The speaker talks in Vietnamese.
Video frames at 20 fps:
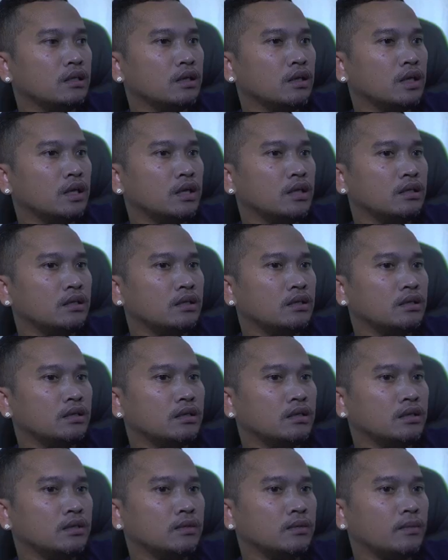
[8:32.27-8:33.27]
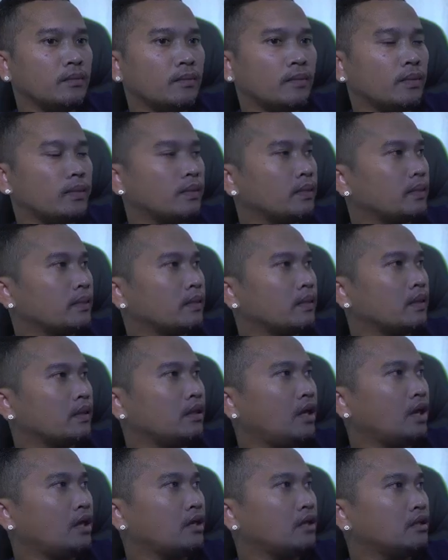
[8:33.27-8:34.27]
nên cứ
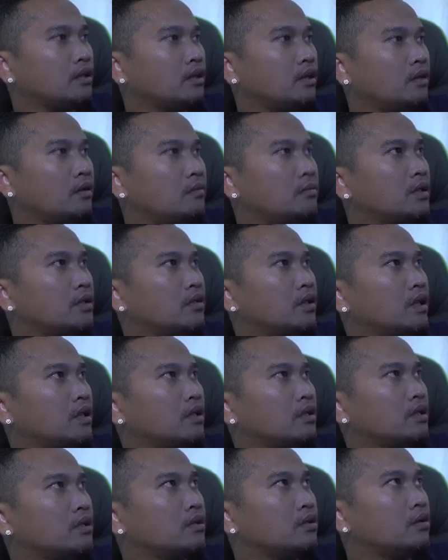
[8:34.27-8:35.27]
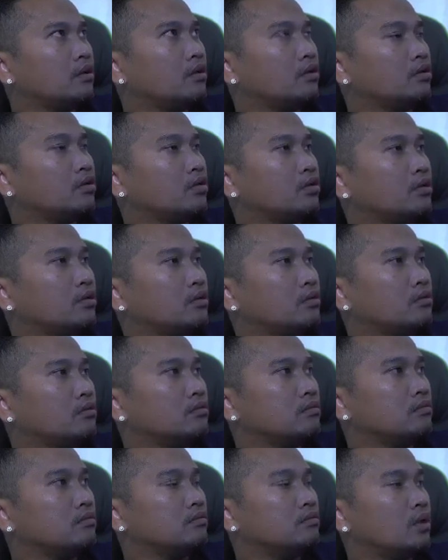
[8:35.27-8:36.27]
yeah lo maintain này có ôn
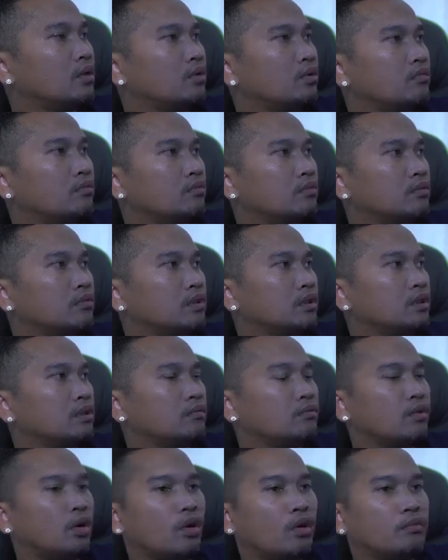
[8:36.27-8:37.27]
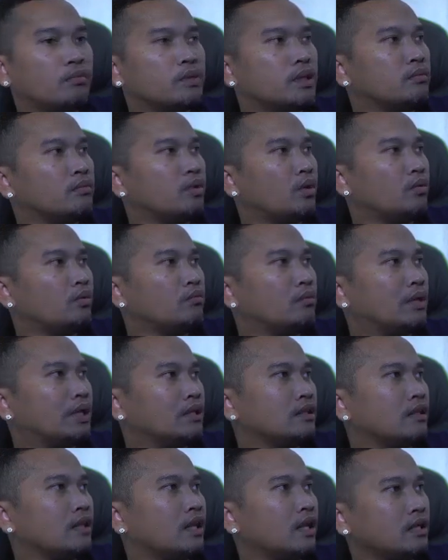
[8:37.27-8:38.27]
ôn để chịu bom đang có ôn
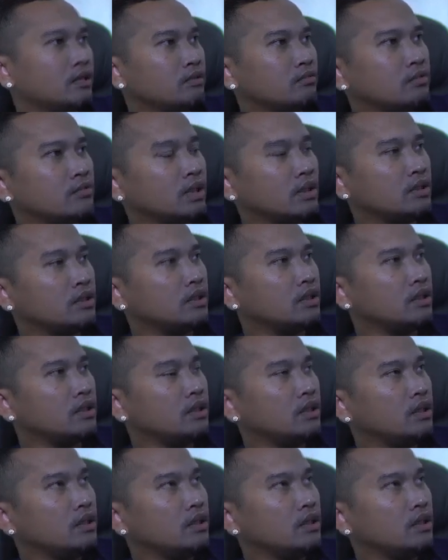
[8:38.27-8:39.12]
đang tana nhau mình đang thế